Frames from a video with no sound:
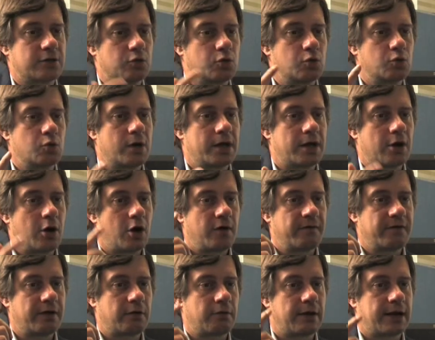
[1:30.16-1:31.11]

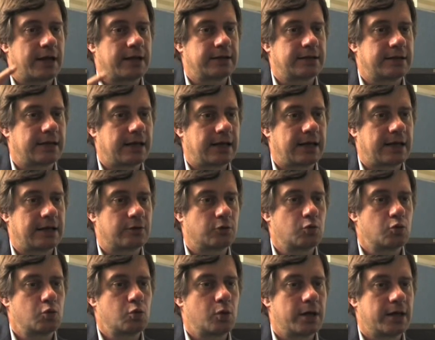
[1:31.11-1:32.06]

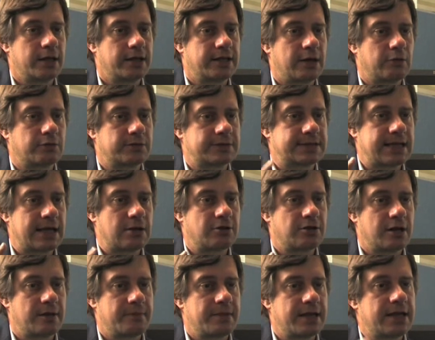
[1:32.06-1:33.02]
2942 da Ozzano
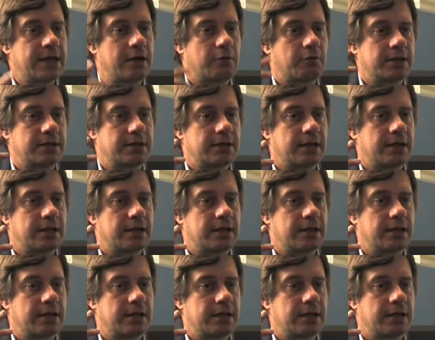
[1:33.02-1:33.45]
dell'Emilia, quinta